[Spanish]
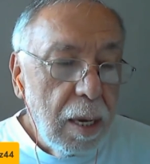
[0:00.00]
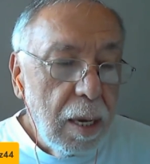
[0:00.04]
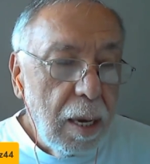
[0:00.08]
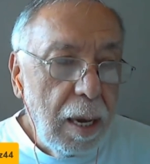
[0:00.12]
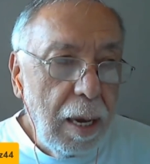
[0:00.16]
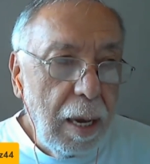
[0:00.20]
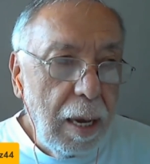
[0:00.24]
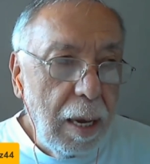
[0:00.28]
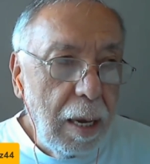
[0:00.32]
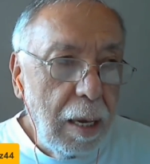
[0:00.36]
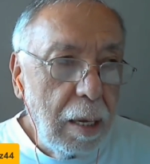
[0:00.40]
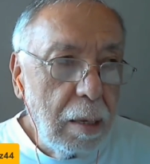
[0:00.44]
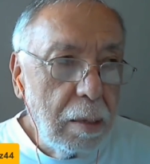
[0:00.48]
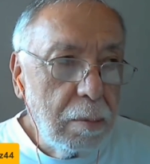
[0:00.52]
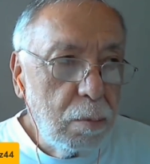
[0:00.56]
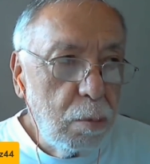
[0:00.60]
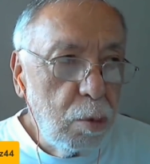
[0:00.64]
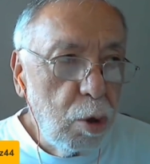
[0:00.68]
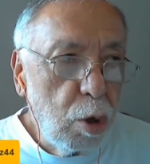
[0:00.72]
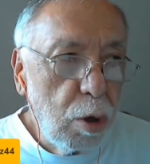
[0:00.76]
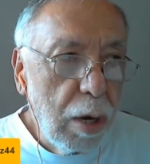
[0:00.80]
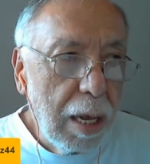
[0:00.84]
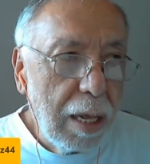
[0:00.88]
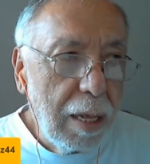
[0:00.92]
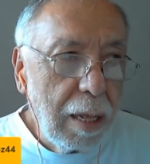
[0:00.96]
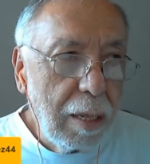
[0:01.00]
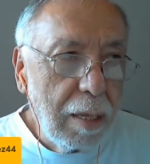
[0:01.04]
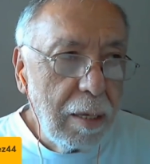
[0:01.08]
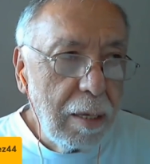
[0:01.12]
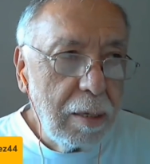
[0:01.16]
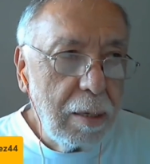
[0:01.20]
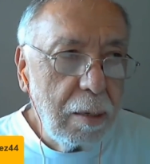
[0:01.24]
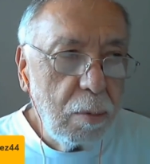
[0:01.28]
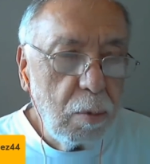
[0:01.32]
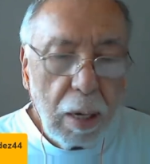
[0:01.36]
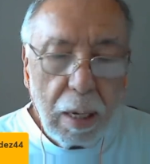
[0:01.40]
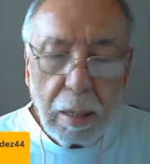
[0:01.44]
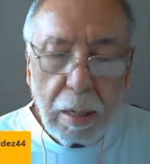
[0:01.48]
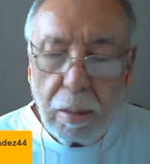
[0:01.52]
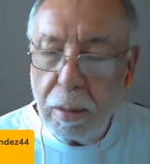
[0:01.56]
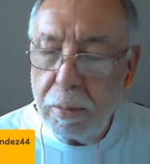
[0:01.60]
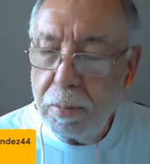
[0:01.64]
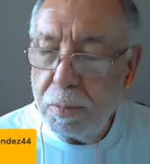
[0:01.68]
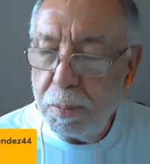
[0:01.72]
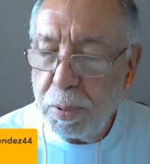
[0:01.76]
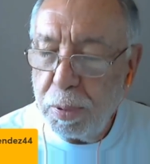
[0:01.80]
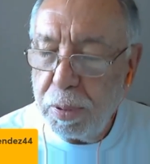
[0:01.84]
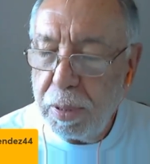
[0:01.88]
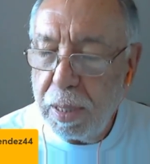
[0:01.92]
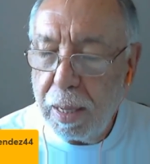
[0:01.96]
eh, Morena dice, bueno,
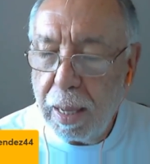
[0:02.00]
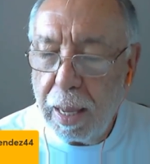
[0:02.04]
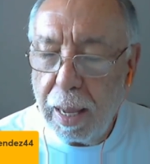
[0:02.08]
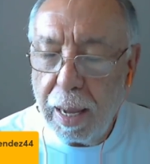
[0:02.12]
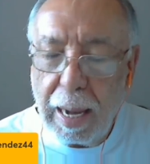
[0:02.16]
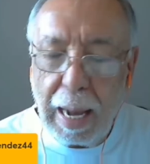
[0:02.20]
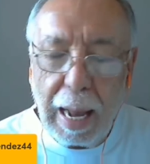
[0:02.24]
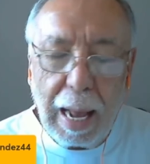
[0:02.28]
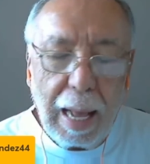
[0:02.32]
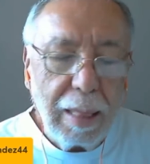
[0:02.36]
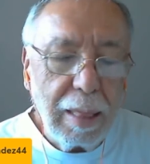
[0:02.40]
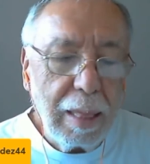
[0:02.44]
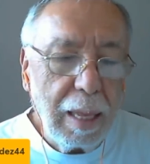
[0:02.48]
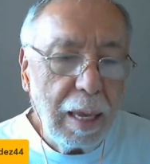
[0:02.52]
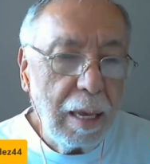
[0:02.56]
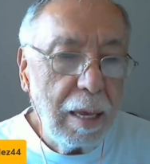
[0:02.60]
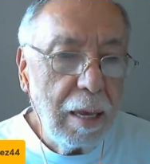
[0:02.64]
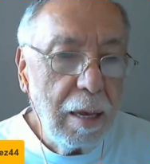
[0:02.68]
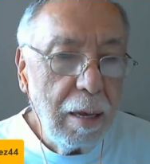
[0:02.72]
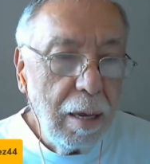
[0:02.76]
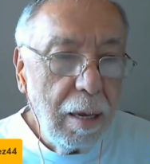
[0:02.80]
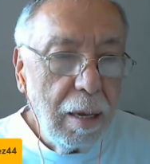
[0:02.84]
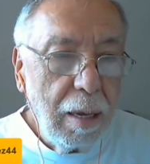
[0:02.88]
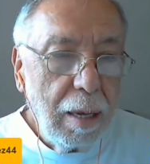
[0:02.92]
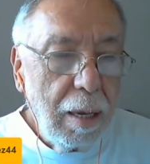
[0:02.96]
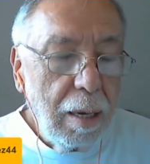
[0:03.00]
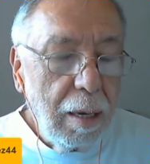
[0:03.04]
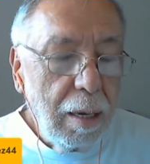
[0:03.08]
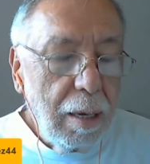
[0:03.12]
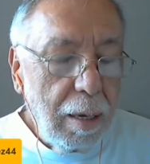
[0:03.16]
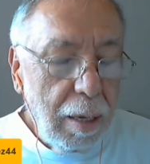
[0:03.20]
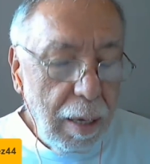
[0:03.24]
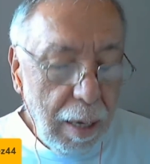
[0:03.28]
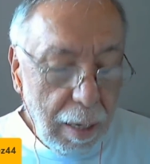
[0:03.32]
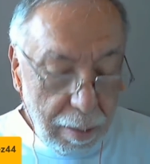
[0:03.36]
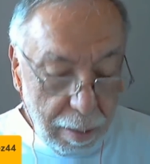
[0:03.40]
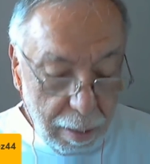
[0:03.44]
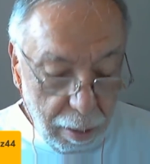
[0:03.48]
pues, que gane la